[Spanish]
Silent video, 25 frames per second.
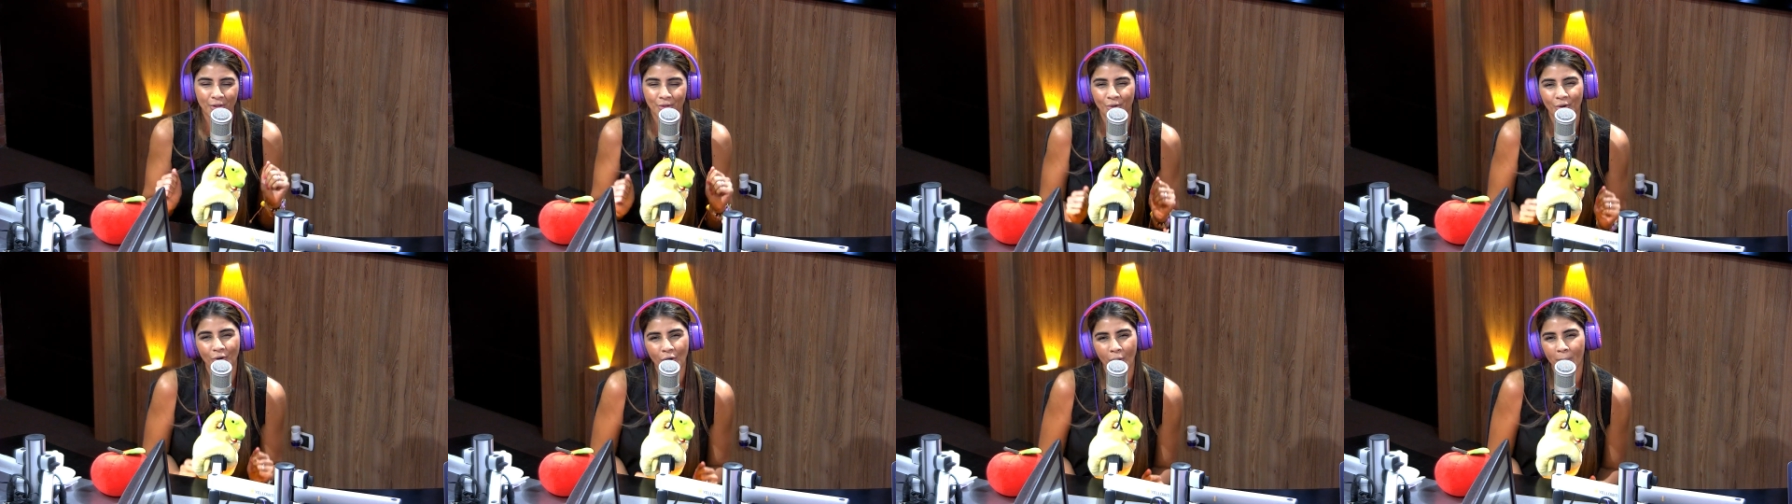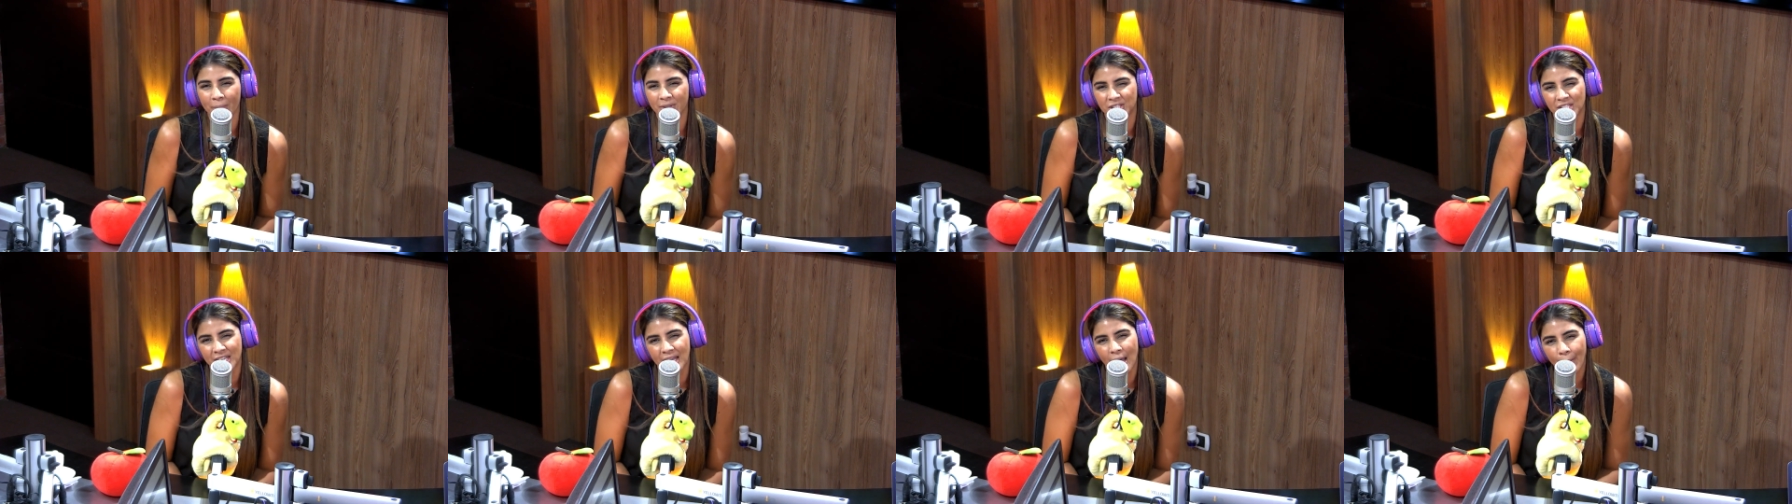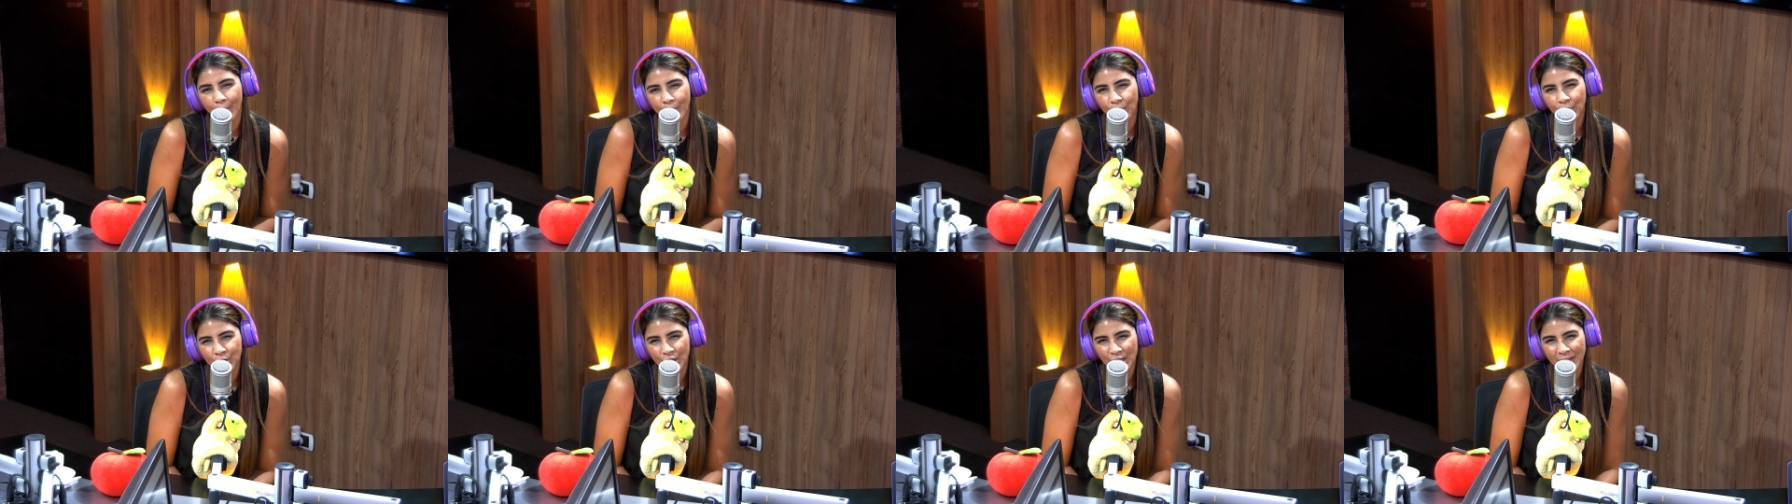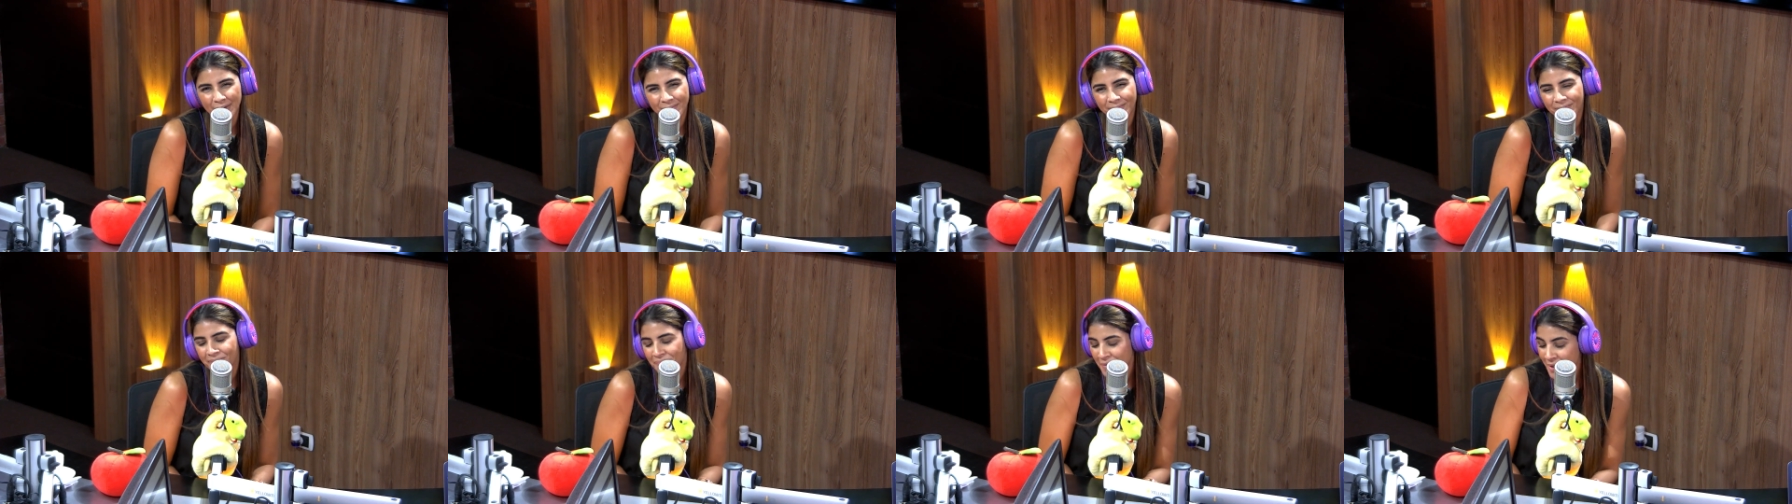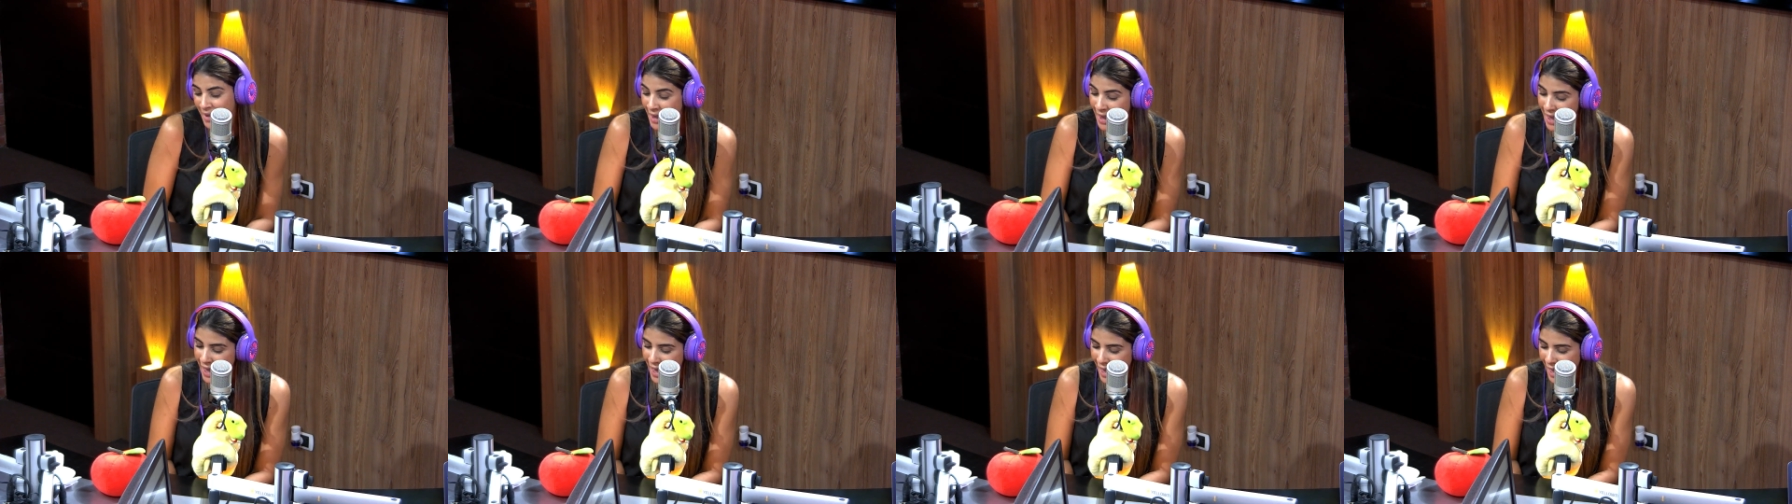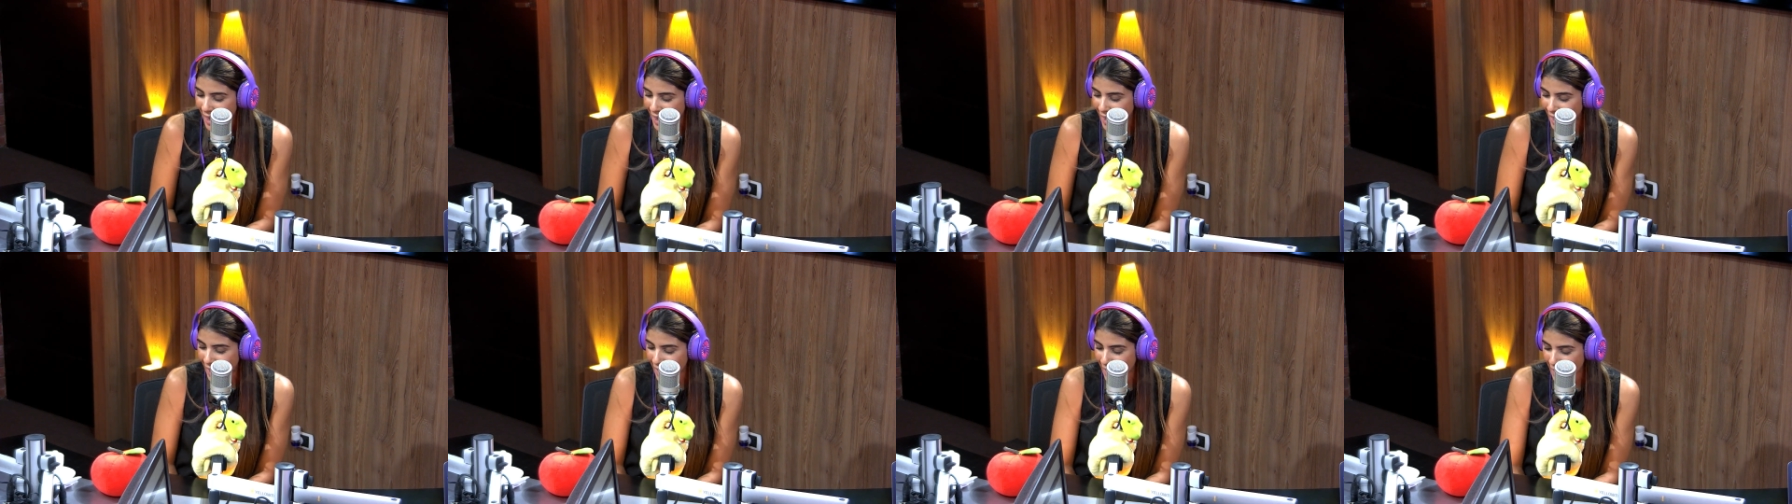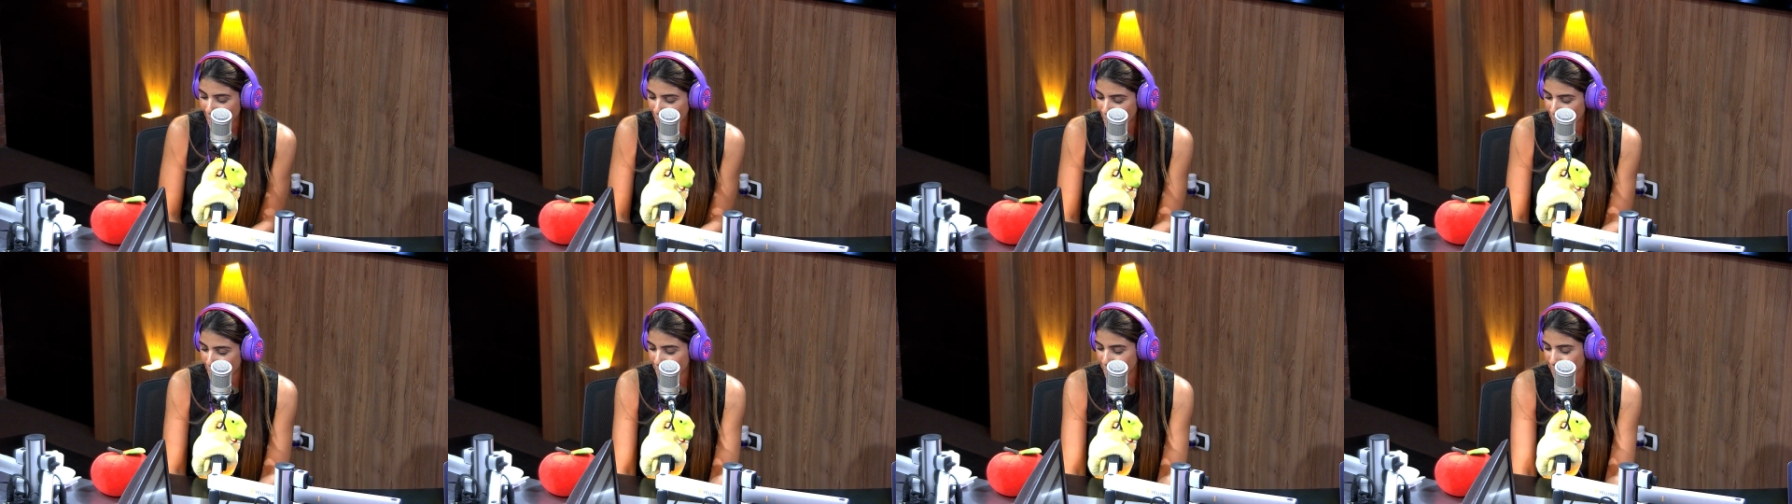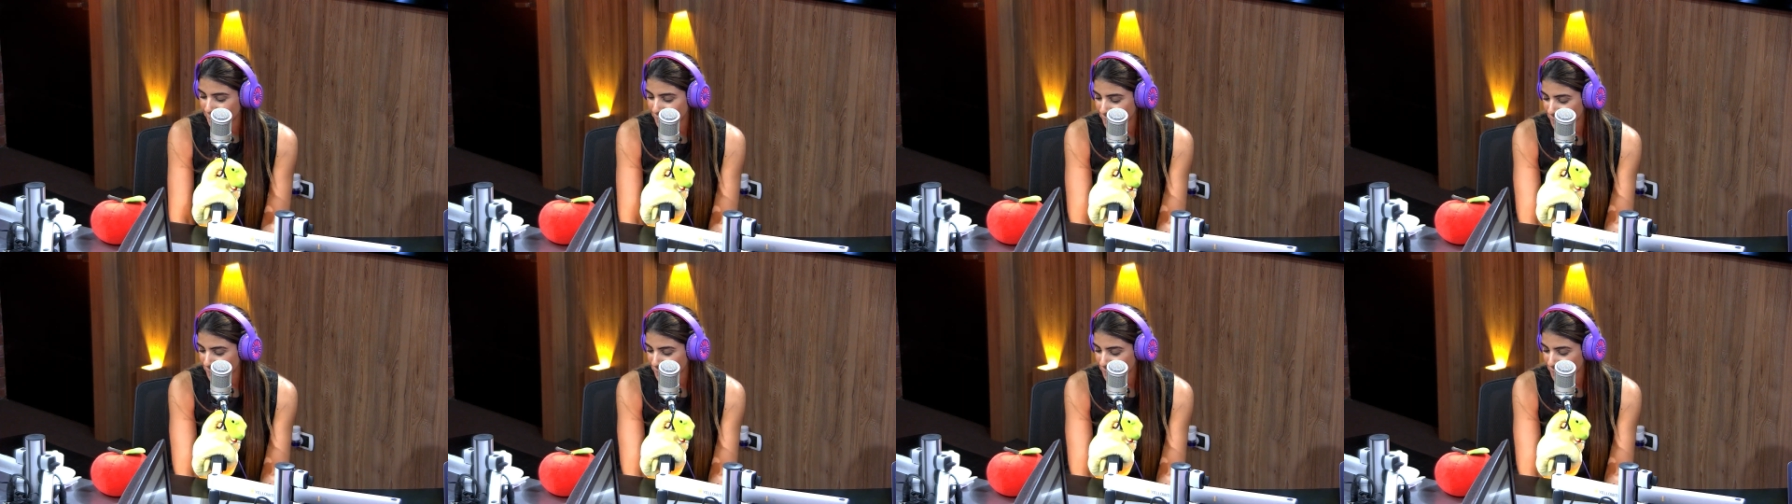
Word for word: no comes chía pudding. Em,